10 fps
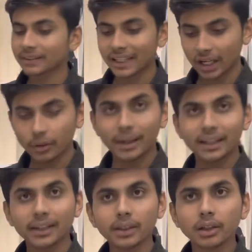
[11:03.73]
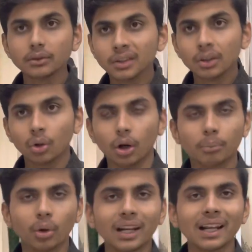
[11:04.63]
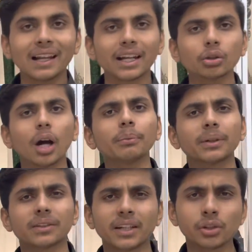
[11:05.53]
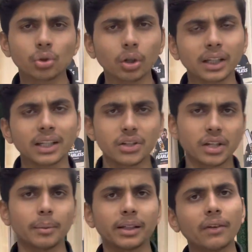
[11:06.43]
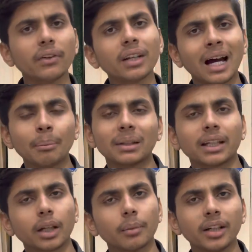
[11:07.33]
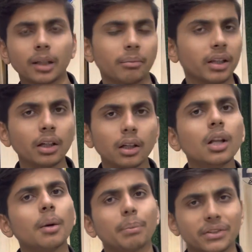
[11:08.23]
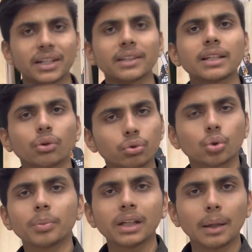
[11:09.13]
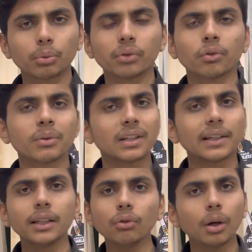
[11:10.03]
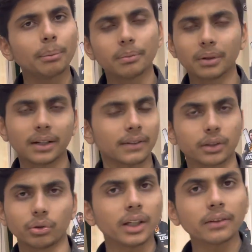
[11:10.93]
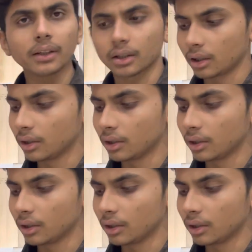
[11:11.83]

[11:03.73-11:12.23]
ग्यारहवा बैठे है और मॉडल अलग है तो आप स्क्रीनशॉट खींच के भाई या फिर नाम बता के हमारी टीम से परचेज या जो भी आपको इन्फॉर्मेशन लेनी हो आप कर सकते हो ठीक है सर